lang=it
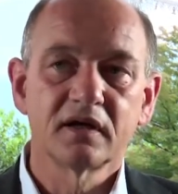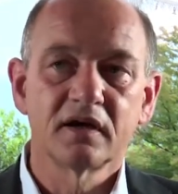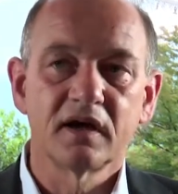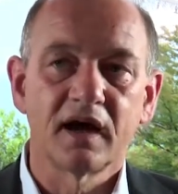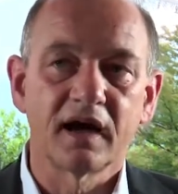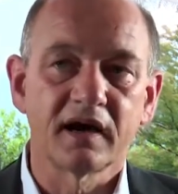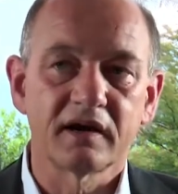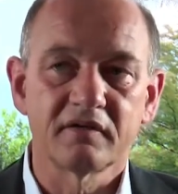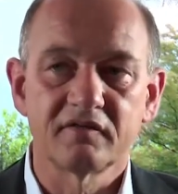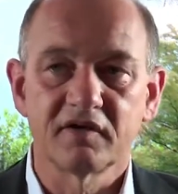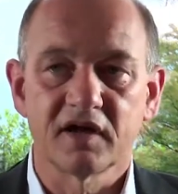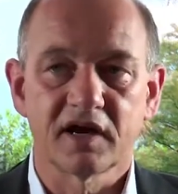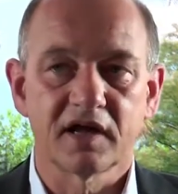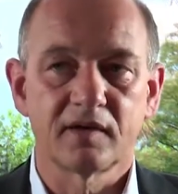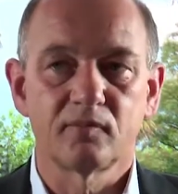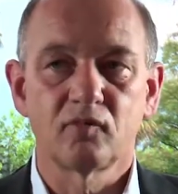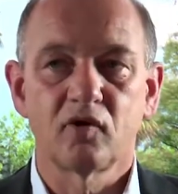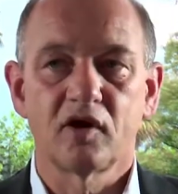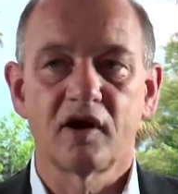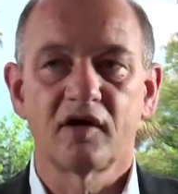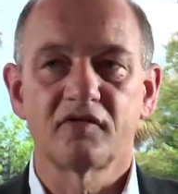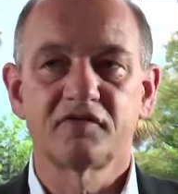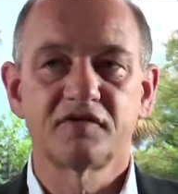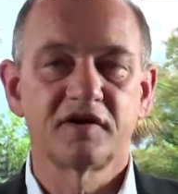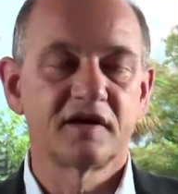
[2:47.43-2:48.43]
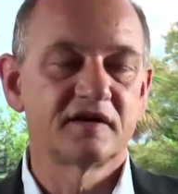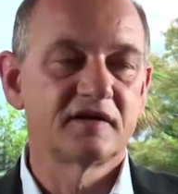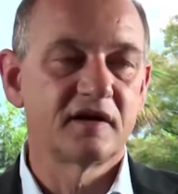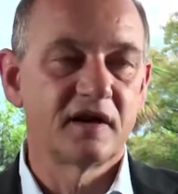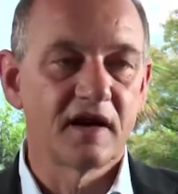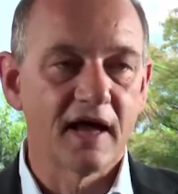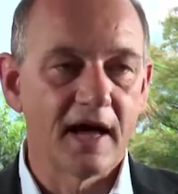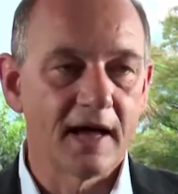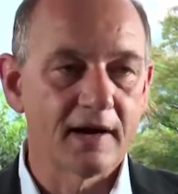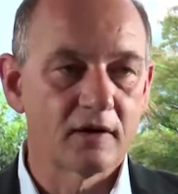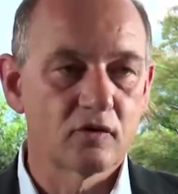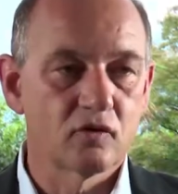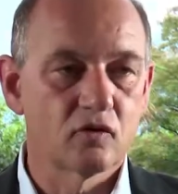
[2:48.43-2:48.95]
arriveremo alla fine
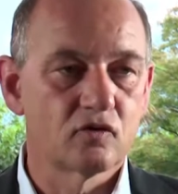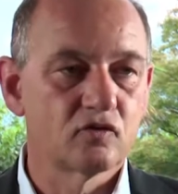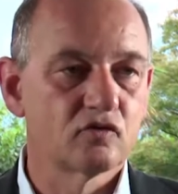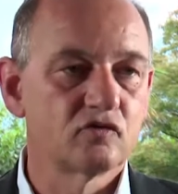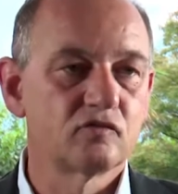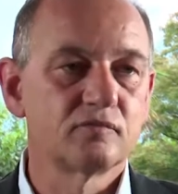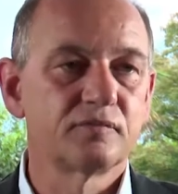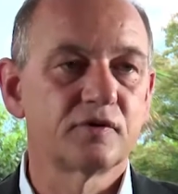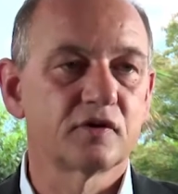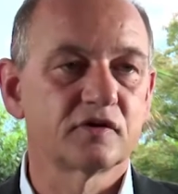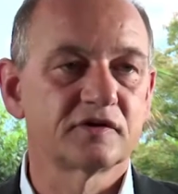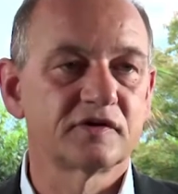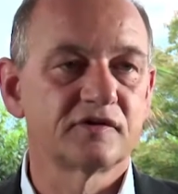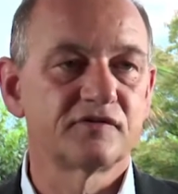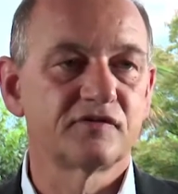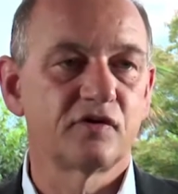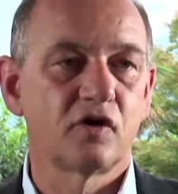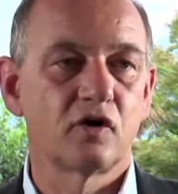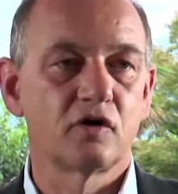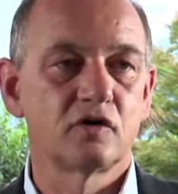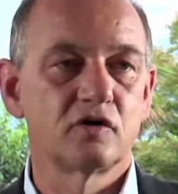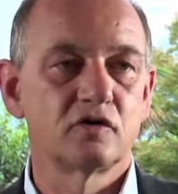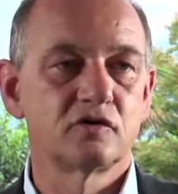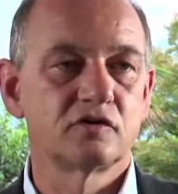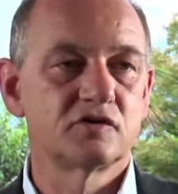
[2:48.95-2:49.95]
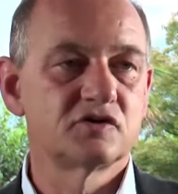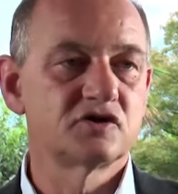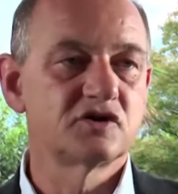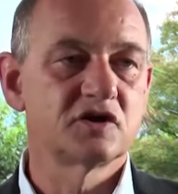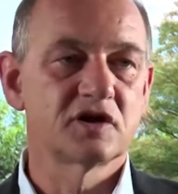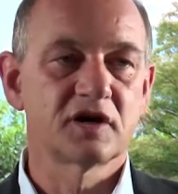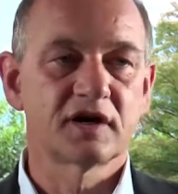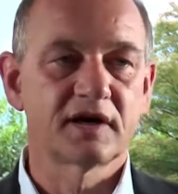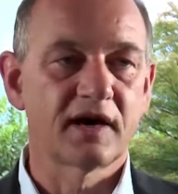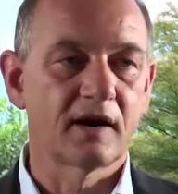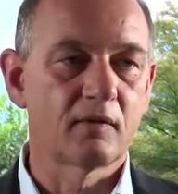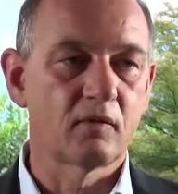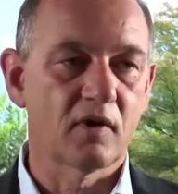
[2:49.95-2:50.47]
dell'anno con un portafoglio di
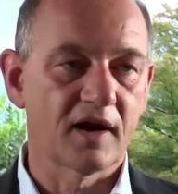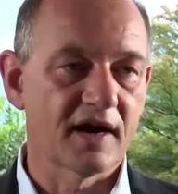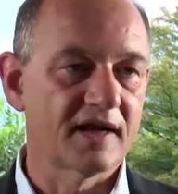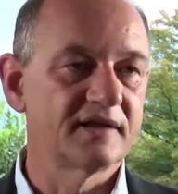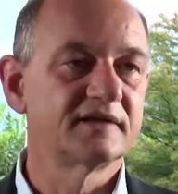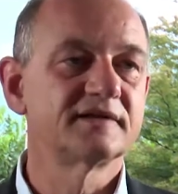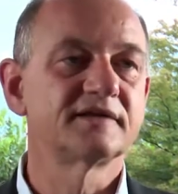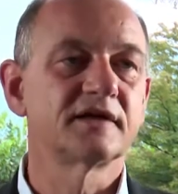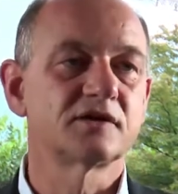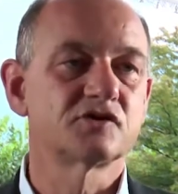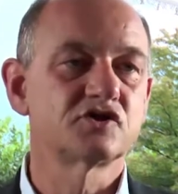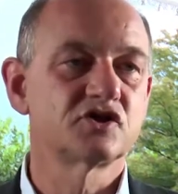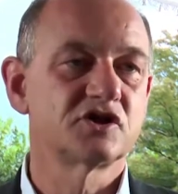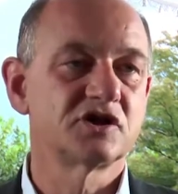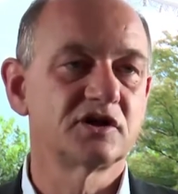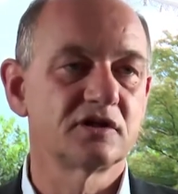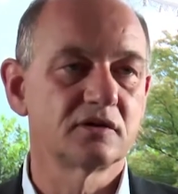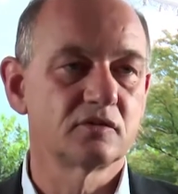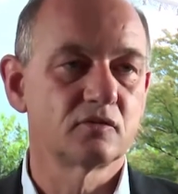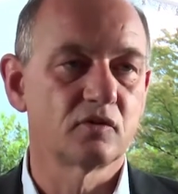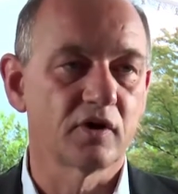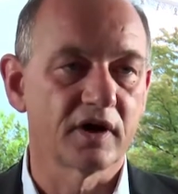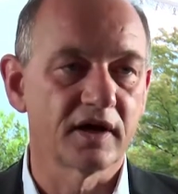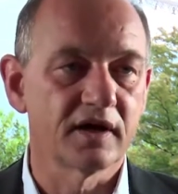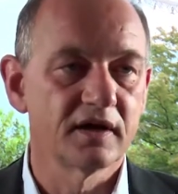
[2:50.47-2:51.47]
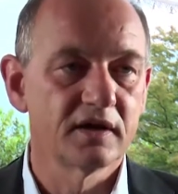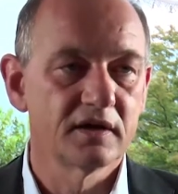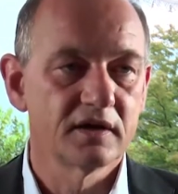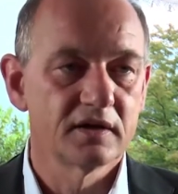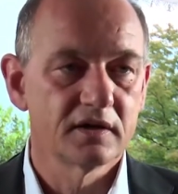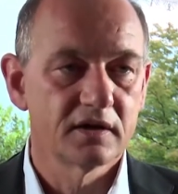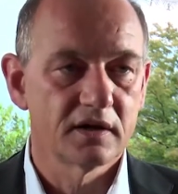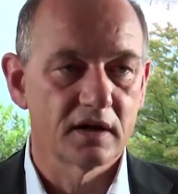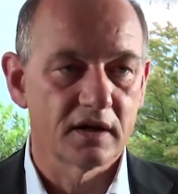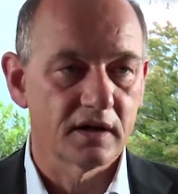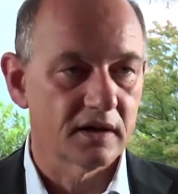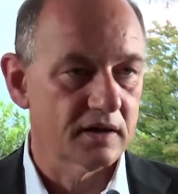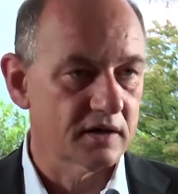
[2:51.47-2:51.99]
circa 45
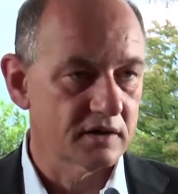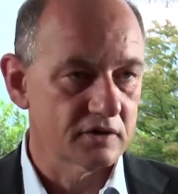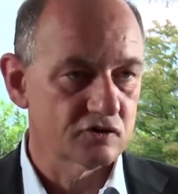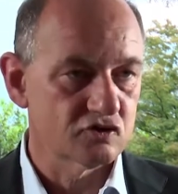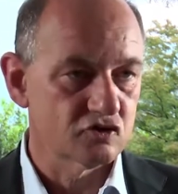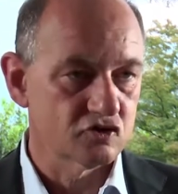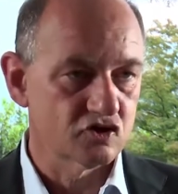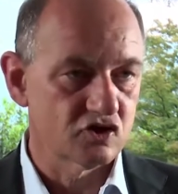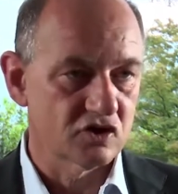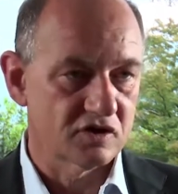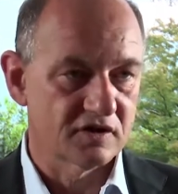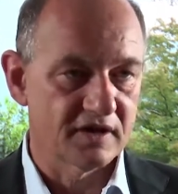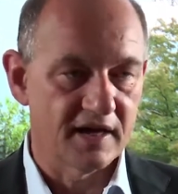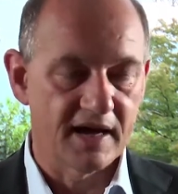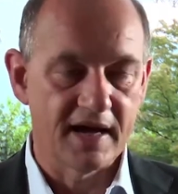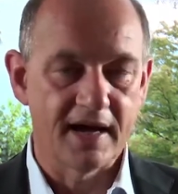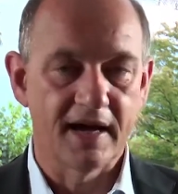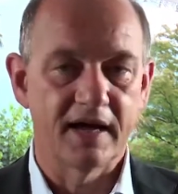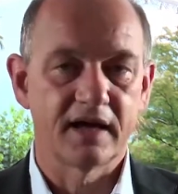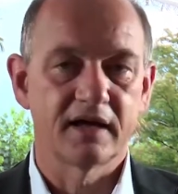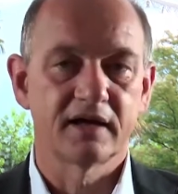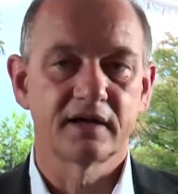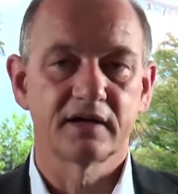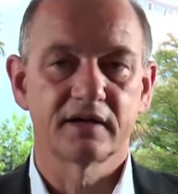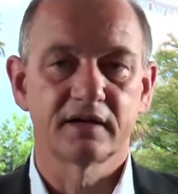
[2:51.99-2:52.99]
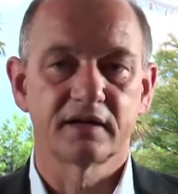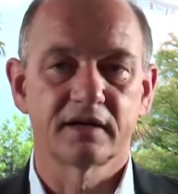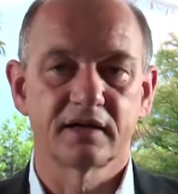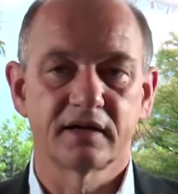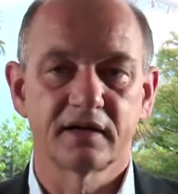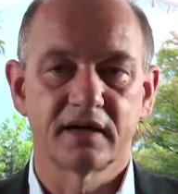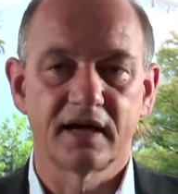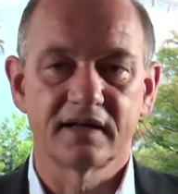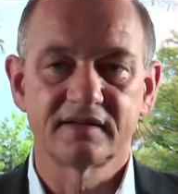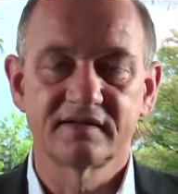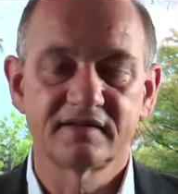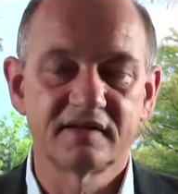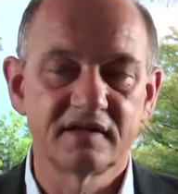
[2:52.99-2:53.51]
eh, società eh,
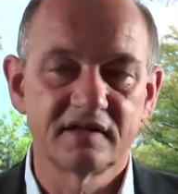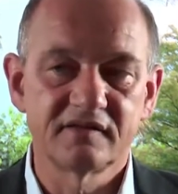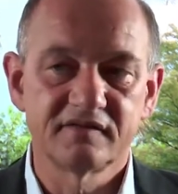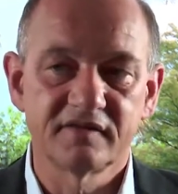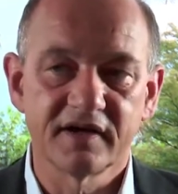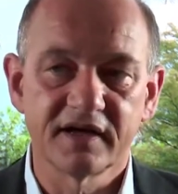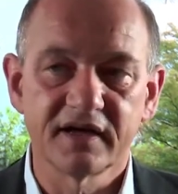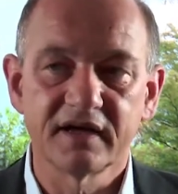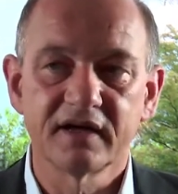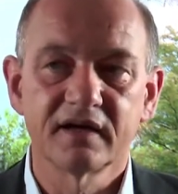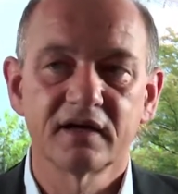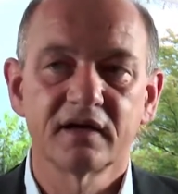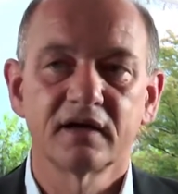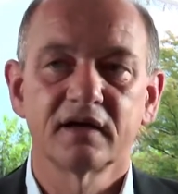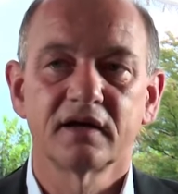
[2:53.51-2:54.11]
attive,